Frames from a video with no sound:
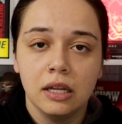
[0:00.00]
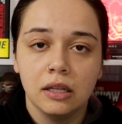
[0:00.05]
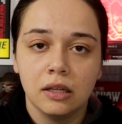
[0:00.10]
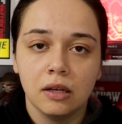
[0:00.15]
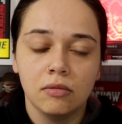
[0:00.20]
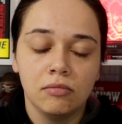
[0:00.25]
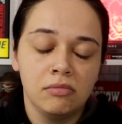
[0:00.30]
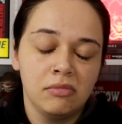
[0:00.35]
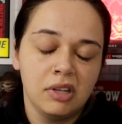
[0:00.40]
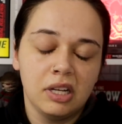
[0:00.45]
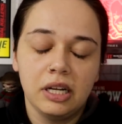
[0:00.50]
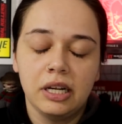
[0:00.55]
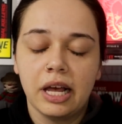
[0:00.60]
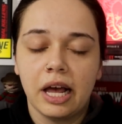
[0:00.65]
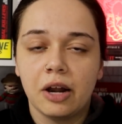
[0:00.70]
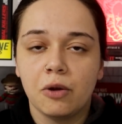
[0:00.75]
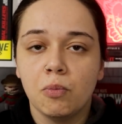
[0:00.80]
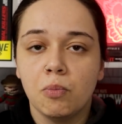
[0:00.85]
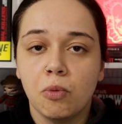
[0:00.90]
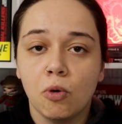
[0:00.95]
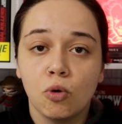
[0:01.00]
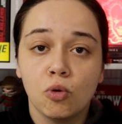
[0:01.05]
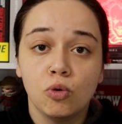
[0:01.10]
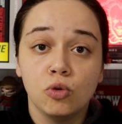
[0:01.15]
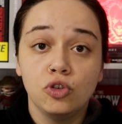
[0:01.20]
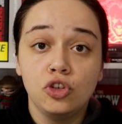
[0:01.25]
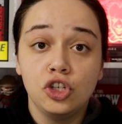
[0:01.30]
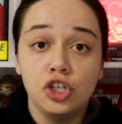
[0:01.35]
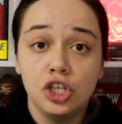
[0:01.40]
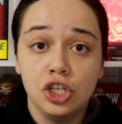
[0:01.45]
Então ele era um
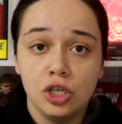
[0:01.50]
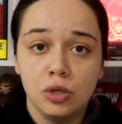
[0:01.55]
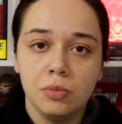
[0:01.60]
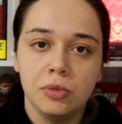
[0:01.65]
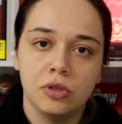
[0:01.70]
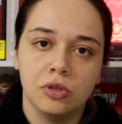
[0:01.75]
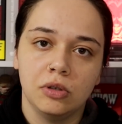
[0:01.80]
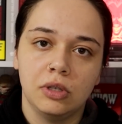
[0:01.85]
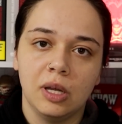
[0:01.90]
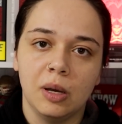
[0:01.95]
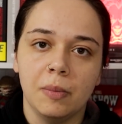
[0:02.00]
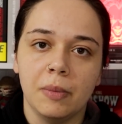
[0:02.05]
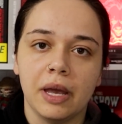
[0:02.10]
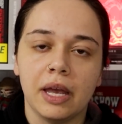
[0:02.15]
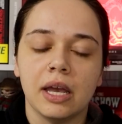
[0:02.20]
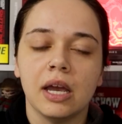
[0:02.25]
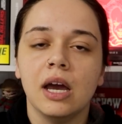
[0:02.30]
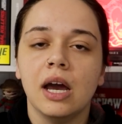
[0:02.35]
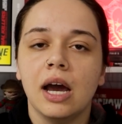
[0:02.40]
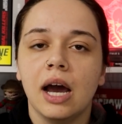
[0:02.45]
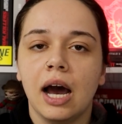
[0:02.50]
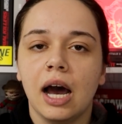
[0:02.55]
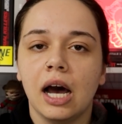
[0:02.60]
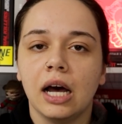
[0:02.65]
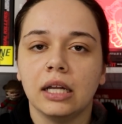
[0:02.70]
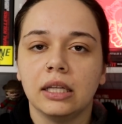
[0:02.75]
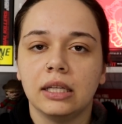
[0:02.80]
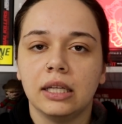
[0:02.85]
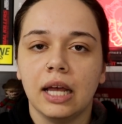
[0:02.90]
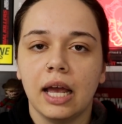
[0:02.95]
pouco tímido também,
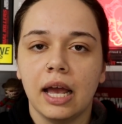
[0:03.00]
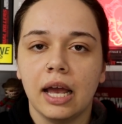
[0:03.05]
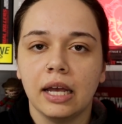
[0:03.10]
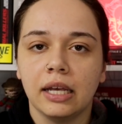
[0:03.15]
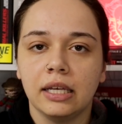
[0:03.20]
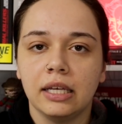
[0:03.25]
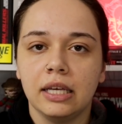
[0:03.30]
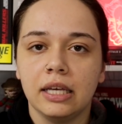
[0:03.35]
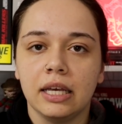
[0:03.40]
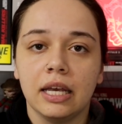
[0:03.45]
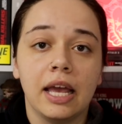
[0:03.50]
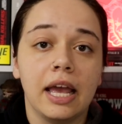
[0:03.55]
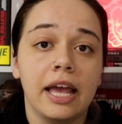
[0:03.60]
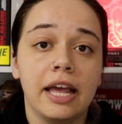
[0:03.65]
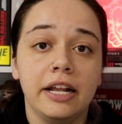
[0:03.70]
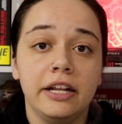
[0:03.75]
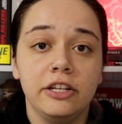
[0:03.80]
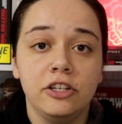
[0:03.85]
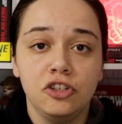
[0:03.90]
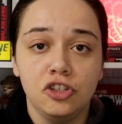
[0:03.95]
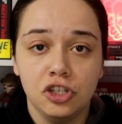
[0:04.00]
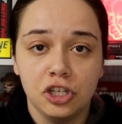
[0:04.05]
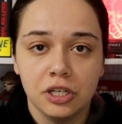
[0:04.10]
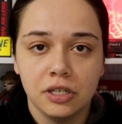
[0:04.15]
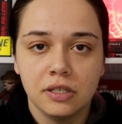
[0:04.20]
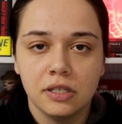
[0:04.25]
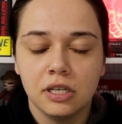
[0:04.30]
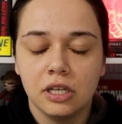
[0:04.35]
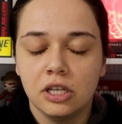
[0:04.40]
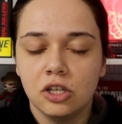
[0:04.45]
até que ele
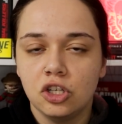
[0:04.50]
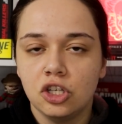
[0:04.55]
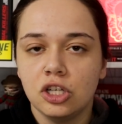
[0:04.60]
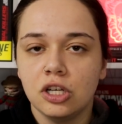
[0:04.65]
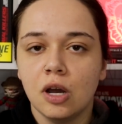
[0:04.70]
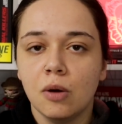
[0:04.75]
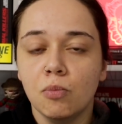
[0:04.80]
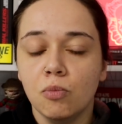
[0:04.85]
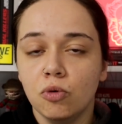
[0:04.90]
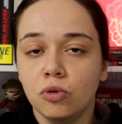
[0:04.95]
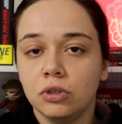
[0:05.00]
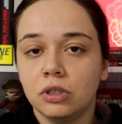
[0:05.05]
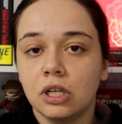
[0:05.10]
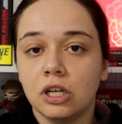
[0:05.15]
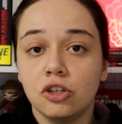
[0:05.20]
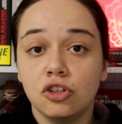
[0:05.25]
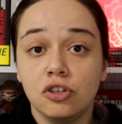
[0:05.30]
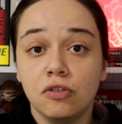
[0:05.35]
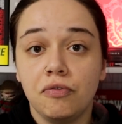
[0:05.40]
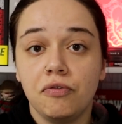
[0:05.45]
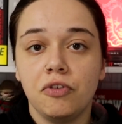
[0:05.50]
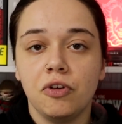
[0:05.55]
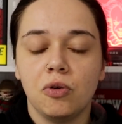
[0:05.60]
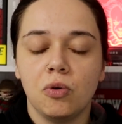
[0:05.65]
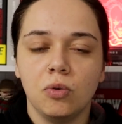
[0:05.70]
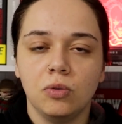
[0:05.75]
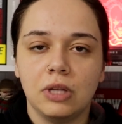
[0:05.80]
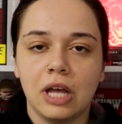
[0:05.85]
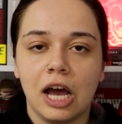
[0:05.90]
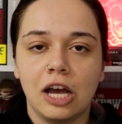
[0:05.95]
disse que tinha muita
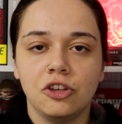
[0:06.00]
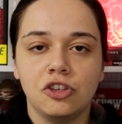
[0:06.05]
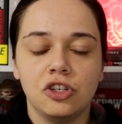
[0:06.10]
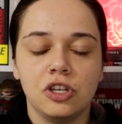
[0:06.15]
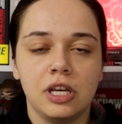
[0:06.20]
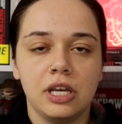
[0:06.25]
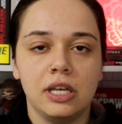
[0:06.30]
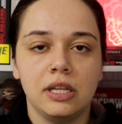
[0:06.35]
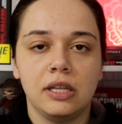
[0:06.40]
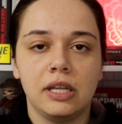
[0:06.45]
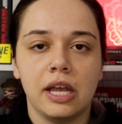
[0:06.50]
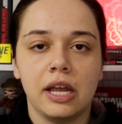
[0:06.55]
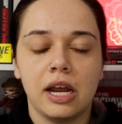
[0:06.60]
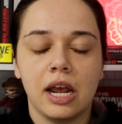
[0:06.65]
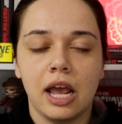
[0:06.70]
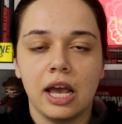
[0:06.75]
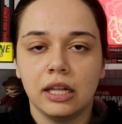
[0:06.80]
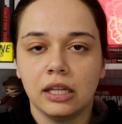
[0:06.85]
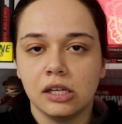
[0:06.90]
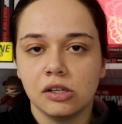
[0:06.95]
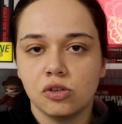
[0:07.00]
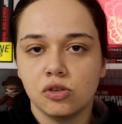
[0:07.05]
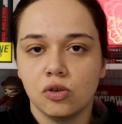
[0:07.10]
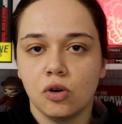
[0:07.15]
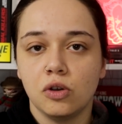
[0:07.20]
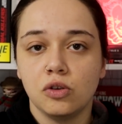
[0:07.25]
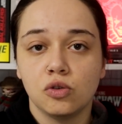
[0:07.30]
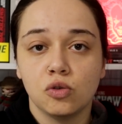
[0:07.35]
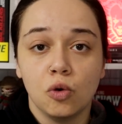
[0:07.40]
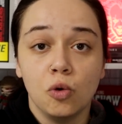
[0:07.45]
dificuldade em ter
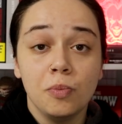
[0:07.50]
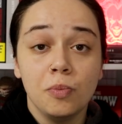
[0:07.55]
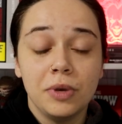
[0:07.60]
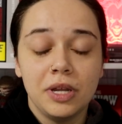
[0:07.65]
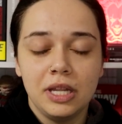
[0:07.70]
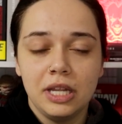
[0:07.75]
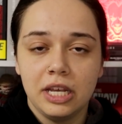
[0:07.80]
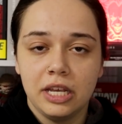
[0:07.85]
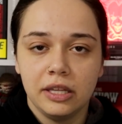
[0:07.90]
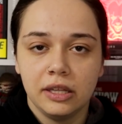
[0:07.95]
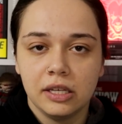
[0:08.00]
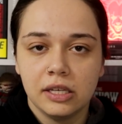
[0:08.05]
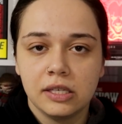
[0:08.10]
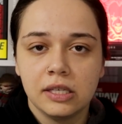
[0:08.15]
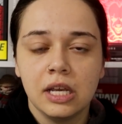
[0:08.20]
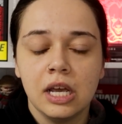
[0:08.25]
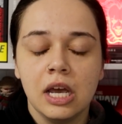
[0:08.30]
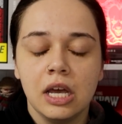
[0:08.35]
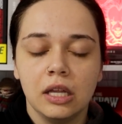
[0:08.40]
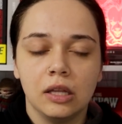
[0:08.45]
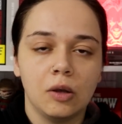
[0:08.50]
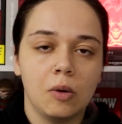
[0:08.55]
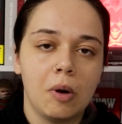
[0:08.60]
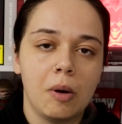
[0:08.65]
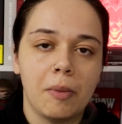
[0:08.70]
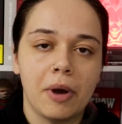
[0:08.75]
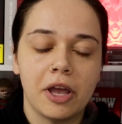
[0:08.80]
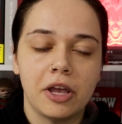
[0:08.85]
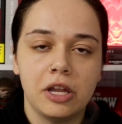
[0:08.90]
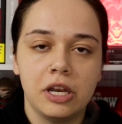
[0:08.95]
relações meninas. Então
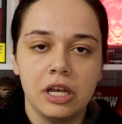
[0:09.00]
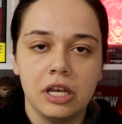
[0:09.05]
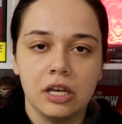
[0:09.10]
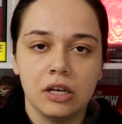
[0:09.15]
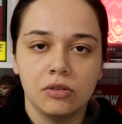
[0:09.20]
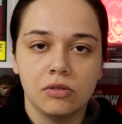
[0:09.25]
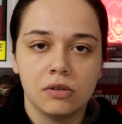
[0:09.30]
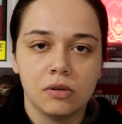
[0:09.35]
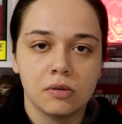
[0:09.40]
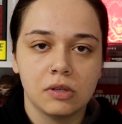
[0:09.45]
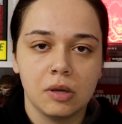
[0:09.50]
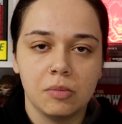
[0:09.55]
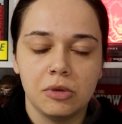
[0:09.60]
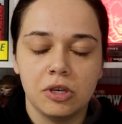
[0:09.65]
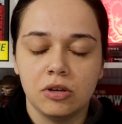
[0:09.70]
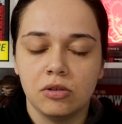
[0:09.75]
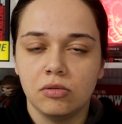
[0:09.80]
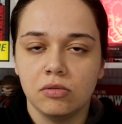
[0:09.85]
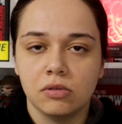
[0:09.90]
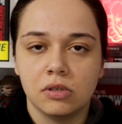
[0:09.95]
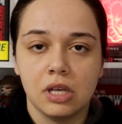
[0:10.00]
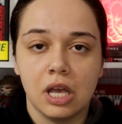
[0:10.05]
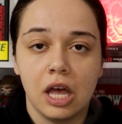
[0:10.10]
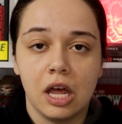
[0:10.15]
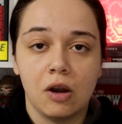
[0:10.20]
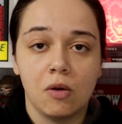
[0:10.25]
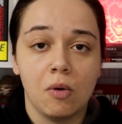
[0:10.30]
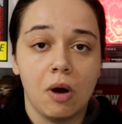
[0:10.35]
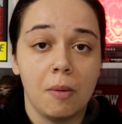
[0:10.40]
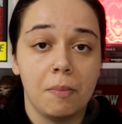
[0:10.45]
a maioria dos seus amigos
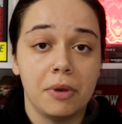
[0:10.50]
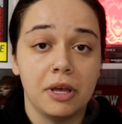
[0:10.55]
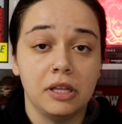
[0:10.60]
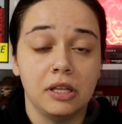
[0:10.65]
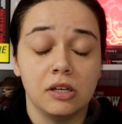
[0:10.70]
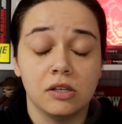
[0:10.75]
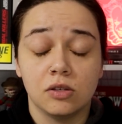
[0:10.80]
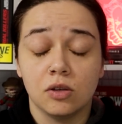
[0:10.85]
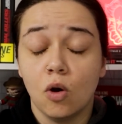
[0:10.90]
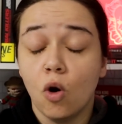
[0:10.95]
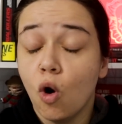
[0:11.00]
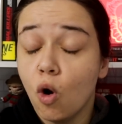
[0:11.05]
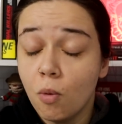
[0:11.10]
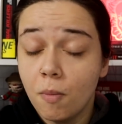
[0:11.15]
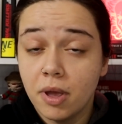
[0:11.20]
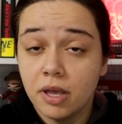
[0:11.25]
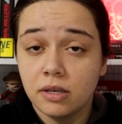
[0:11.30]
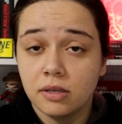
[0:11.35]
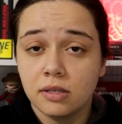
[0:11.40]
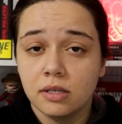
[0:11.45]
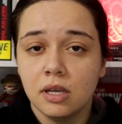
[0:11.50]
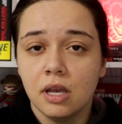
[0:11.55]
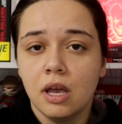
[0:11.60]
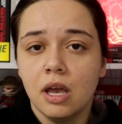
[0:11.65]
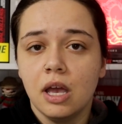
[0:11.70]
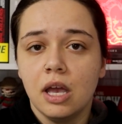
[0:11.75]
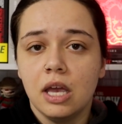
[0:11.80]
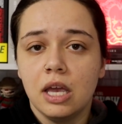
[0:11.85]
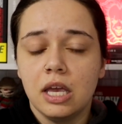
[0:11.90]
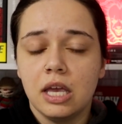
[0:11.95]
eram apenas homens
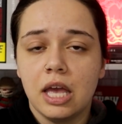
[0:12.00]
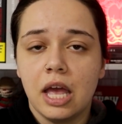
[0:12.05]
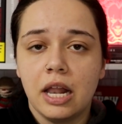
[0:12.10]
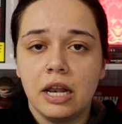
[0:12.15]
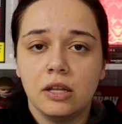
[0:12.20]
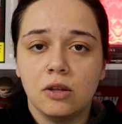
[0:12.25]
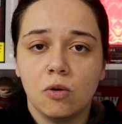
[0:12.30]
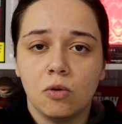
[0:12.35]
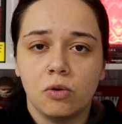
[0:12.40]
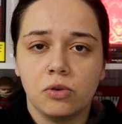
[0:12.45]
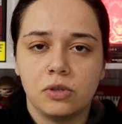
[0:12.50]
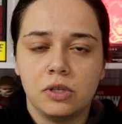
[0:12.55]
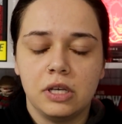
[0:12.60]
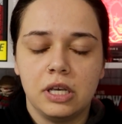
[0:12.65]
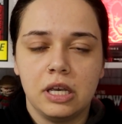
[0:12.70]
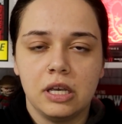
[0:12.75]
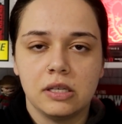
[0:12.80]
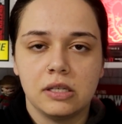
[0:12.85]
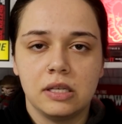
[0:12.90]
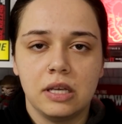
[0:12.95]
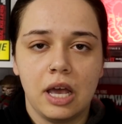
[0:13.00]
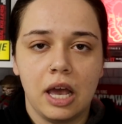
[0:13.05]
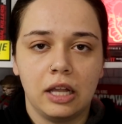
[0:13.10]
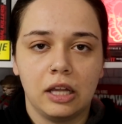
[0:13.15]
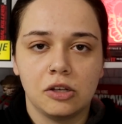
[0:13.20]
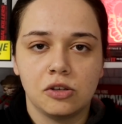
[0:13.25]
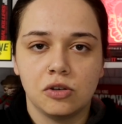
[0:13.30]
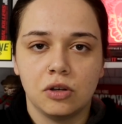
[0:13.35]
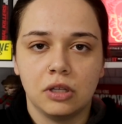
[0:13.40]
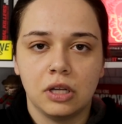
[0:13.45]
e ele não conseguia se
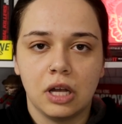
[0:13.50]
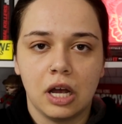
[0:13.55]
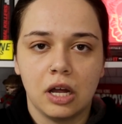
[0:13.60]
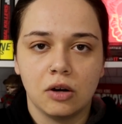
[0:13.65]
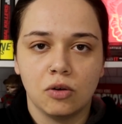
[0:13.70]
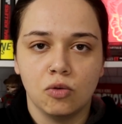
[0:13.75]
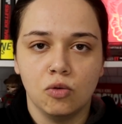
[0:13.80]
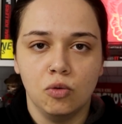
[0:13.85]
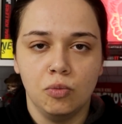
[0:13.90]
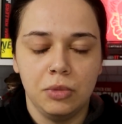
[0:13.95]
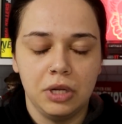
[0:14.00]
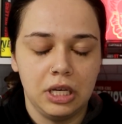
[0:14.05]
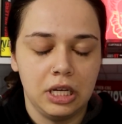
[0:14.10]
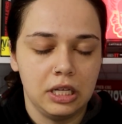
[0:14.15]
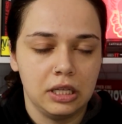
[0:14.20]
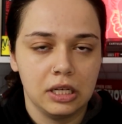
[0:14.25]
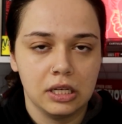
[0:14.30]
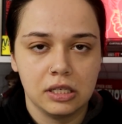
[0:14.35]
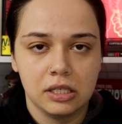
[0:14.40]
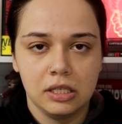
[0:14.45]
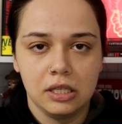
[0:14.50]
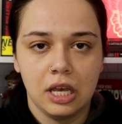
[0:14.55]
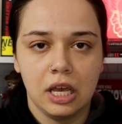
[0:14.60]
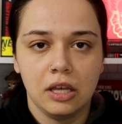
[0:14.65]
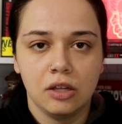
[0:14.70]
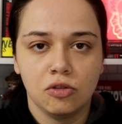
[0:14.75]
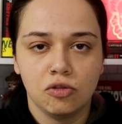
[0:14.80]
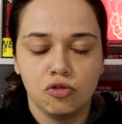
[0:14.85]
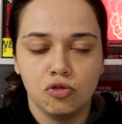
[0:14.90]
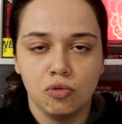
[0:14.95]
relacionar com meninas
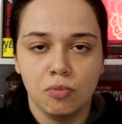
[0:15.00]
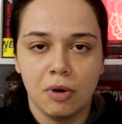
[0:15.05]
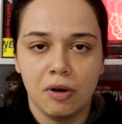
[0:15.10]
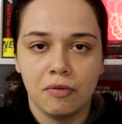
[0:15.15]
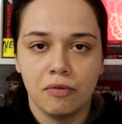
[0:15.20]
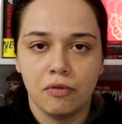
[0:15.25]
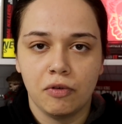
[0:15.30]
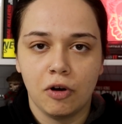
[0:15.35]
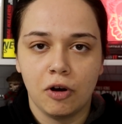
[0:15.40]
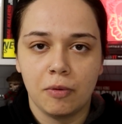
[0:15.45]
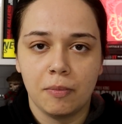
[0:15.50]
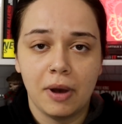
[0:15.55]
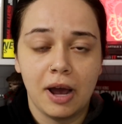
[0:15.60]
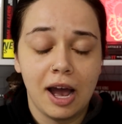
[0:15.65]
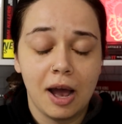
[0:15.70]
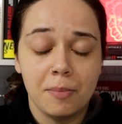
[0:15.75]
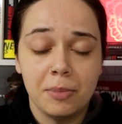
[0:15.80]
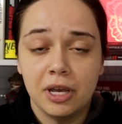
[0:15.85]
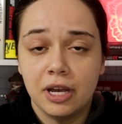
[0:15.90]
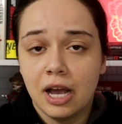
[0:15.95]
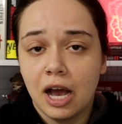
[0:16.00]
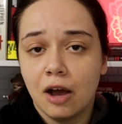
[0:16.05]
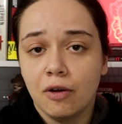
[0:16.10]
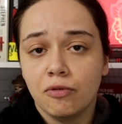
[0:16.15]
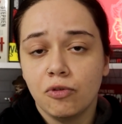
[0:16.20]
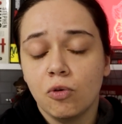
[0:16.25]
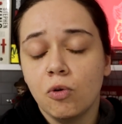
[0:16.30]
nem de uma forma amigável